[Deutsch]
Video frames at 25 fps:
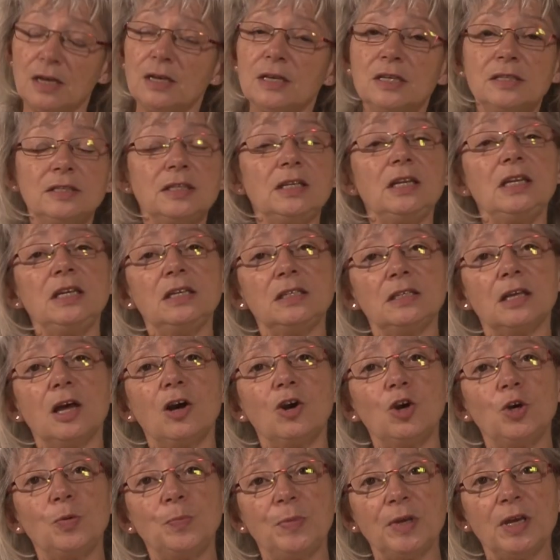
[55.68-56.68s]
Sie ließ
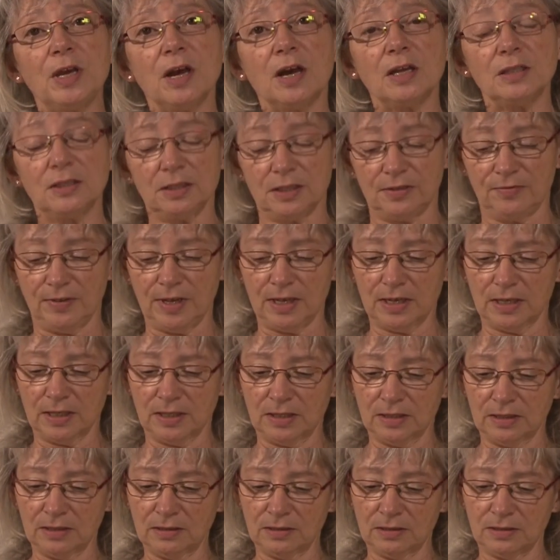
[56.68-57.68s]
auch bekannt
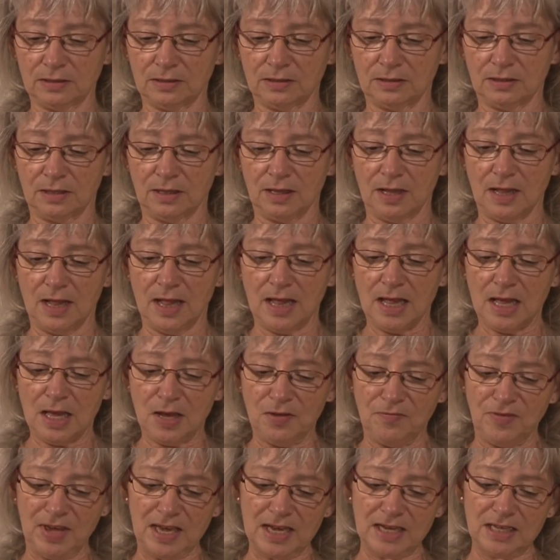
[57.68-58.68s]
werden,
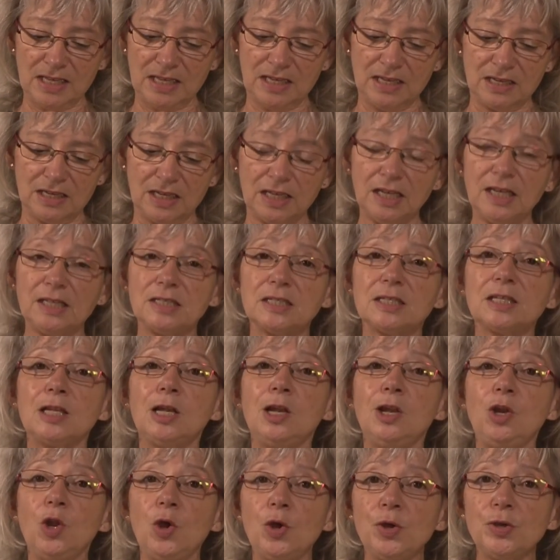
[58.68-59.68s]
wer ihr
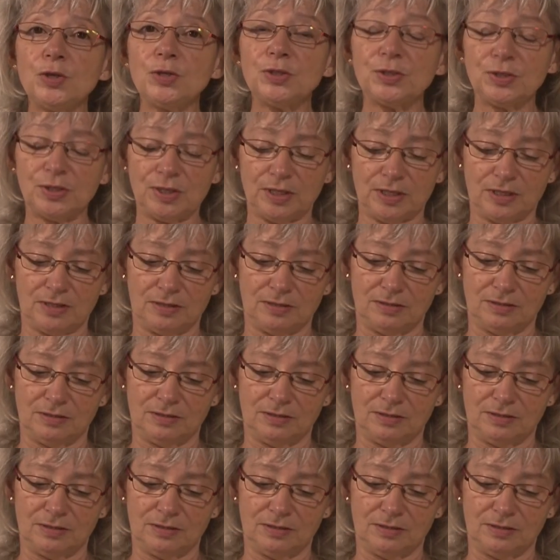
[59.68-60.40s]
Rätsel löste,